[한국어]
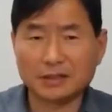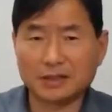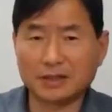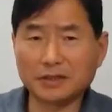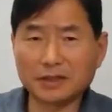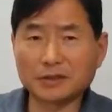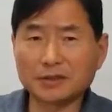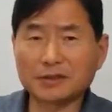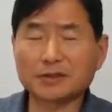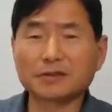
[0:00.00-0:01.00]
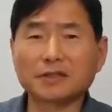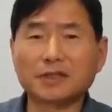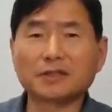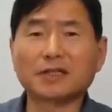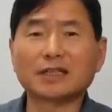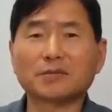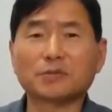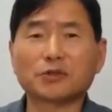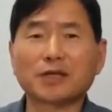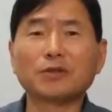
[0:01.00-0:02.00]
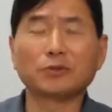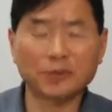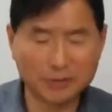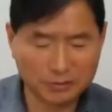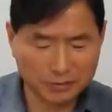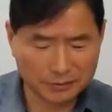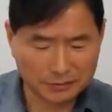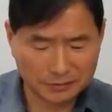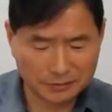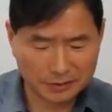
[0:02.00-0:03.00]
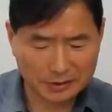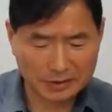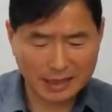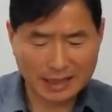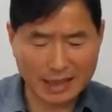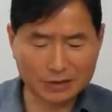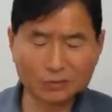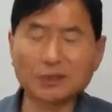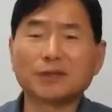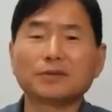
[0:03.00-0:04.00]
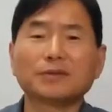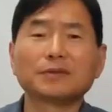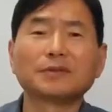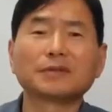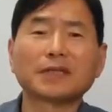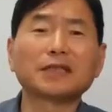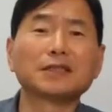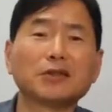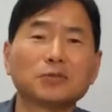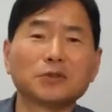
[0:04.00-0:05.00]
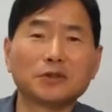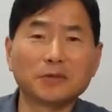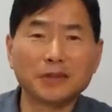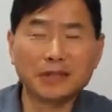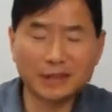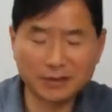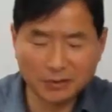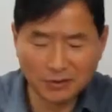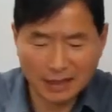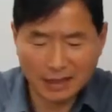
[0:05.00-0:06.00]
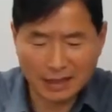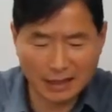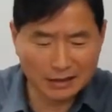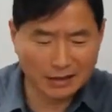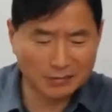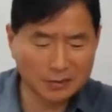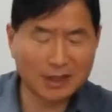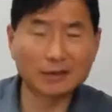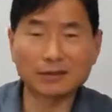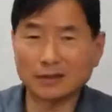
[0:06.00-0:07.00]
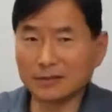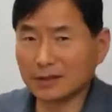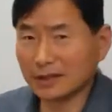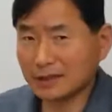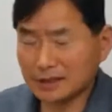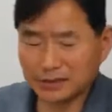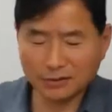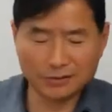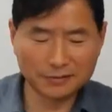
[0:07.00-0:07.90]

길이라고 하는 것은 길을 가다 보면 산도 나오고 강도 나오고 산이 나오면 넘어가야 되고 강이 나오면 강을 건너가야 되죠.